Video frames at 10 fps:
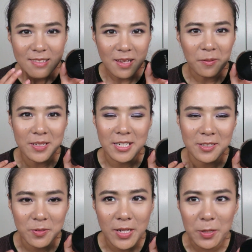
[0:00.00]
在我脸上
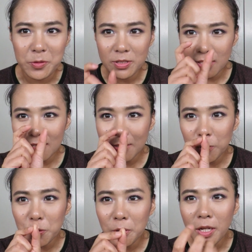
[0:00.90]
这种感就是 T 字
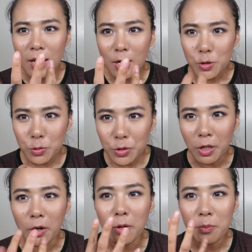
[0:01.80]
区出
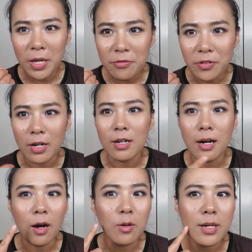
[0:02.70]
油没粉儿，然
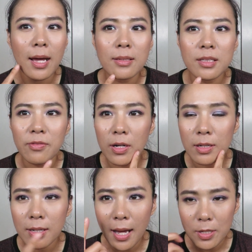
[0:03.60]
后干的地方
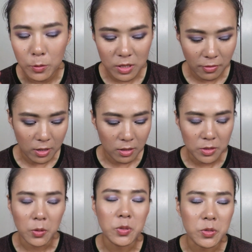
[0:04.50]
更干，油的地方更
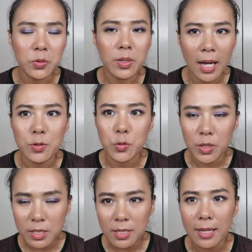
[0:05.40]
油，有这种感觉
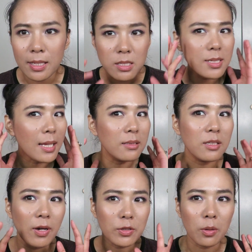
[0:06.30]
在。那其他的地
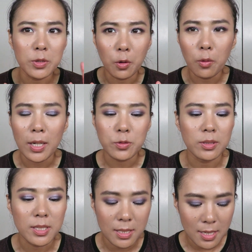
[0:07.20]
方倒没有化妆的
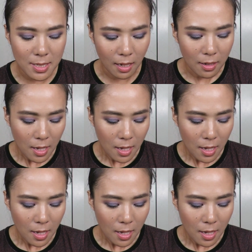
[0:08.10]
现象。